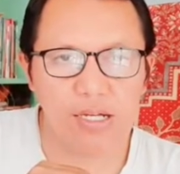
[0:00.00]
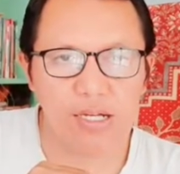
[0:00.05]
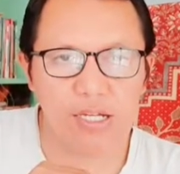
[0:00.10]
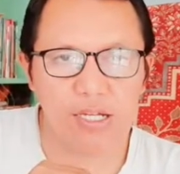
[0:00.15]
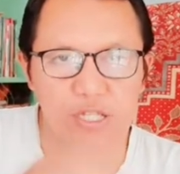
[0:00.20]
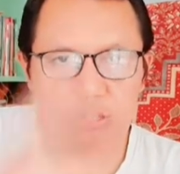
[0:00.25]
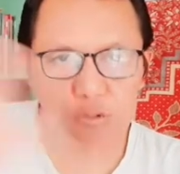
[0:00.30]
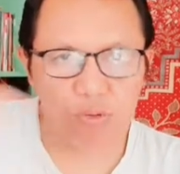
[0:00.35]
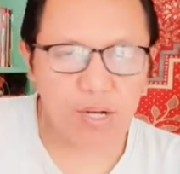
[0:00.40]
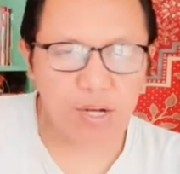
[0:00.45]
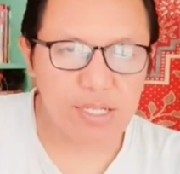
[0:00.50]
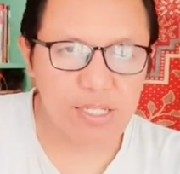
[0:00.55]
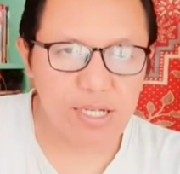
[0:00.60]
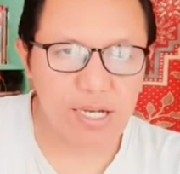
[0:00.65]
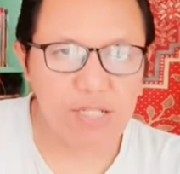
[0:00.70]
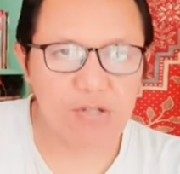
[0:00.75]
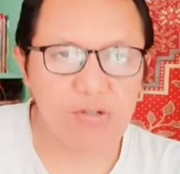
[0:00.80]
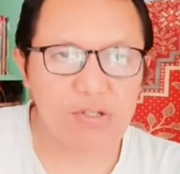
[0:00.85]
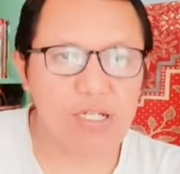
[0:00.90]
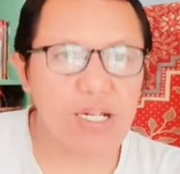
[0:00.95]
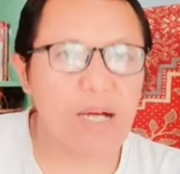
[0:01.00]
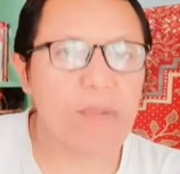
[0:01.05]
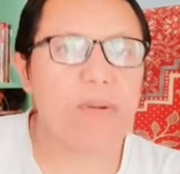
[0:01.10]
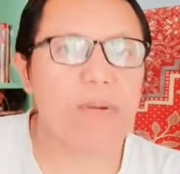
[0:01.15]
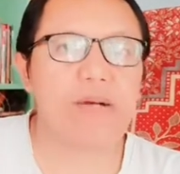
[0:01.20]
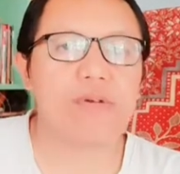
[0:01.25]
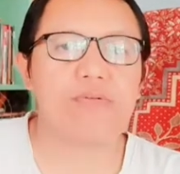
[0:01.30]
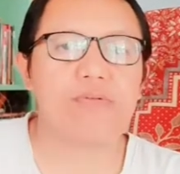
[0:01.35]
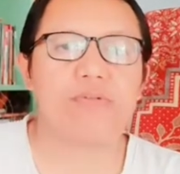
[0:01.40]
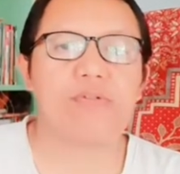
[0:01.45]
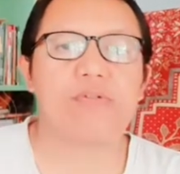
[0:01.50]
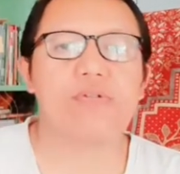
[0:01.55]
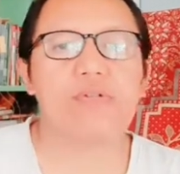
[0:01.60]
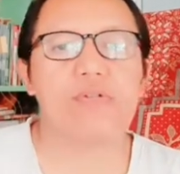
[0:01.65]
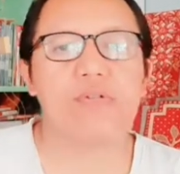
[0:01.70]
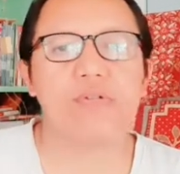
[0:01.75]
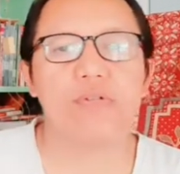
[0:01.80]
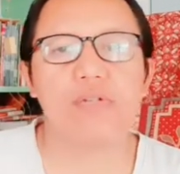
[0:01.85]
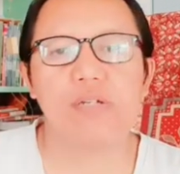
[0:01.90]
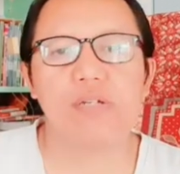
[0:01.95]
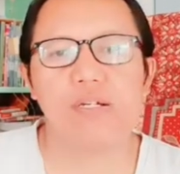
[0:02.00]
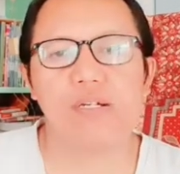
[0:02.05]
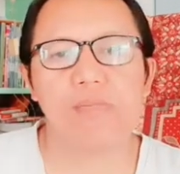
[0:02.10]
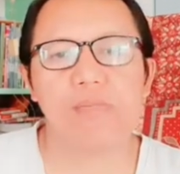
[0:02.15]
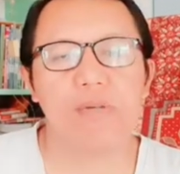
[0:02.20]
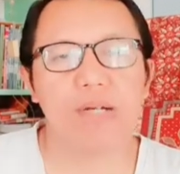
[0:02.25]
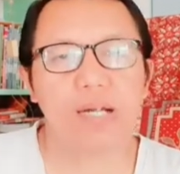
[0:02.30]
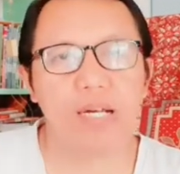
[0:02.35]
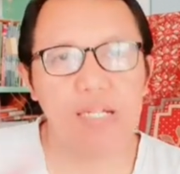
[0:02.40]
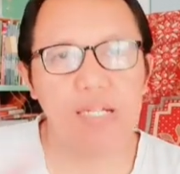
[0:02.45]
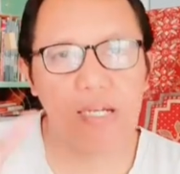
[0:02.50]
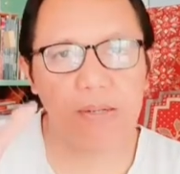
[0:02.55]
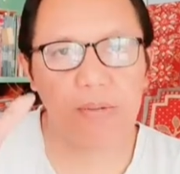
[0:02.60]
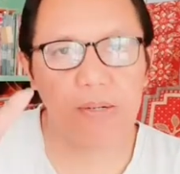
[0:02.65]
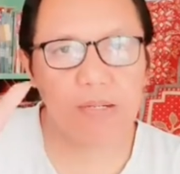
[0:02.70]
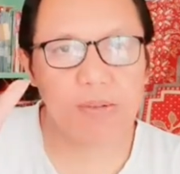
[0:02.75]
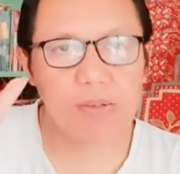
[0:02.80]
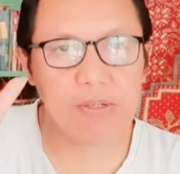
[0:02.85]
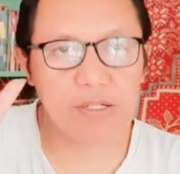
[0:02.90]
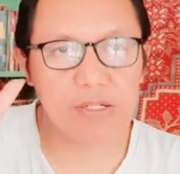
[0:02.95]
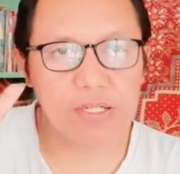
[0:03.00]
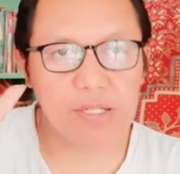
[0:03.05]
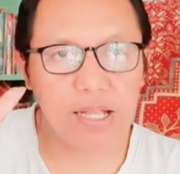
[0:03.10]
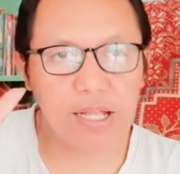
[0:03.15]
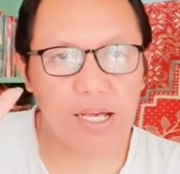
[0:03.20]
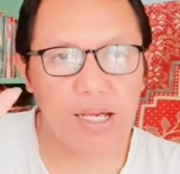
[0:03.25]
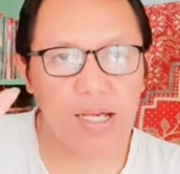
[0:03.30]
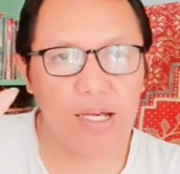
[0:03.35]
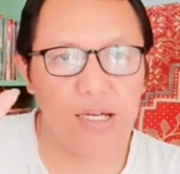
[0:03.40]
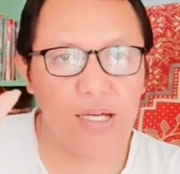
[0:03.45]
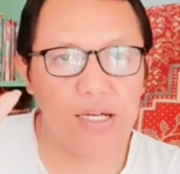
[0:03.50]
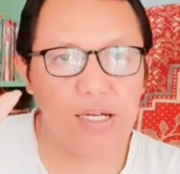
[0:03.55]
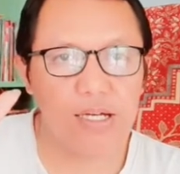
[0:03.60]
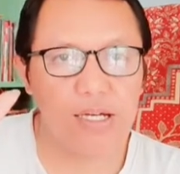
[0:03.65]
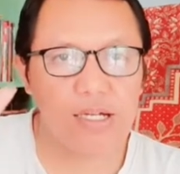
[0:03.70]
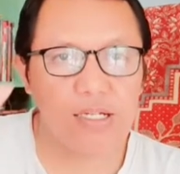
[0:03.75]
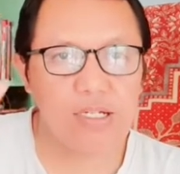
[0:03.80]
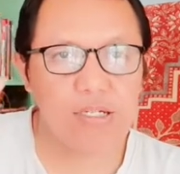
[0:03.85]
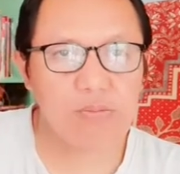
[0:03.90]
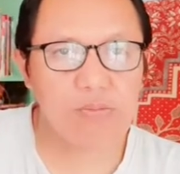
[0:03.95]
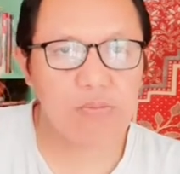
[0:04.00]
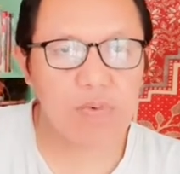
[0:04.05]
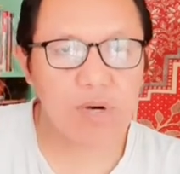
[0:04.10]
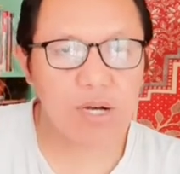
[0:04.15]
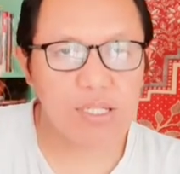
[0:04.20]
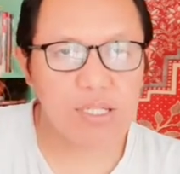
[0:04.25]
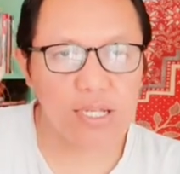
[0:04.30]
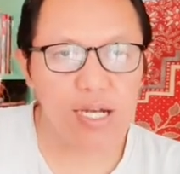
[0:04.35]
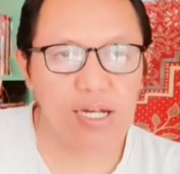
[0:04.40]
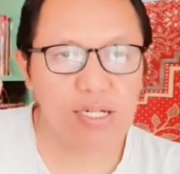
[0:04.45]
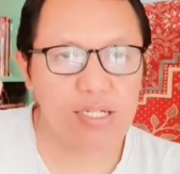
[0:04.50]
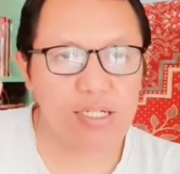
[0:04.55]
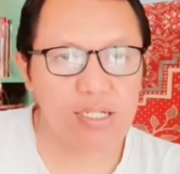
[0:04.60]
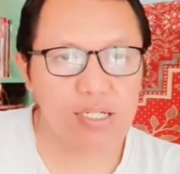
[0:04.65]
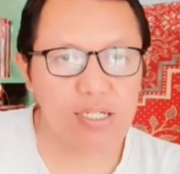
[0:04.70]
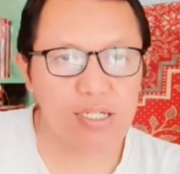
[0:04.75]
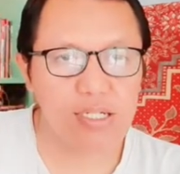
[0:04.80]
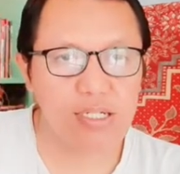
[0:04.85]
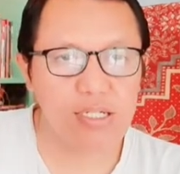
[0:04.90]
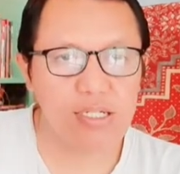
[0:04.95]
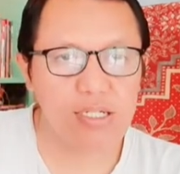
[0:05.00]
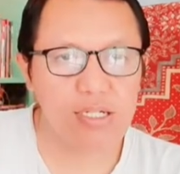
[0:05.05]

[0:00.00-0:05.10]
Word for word: hitungannya itu tidak bagus jadi berani yang menghadapi setelah semuanya di